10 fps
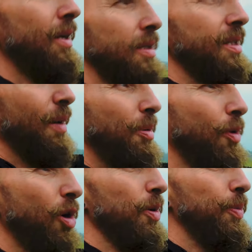sklepy
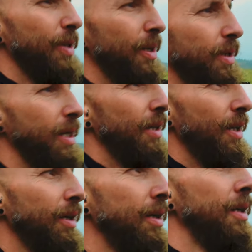mogą być
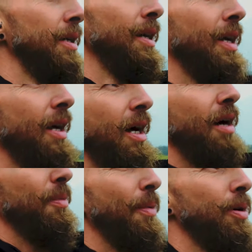pozamykane, a mam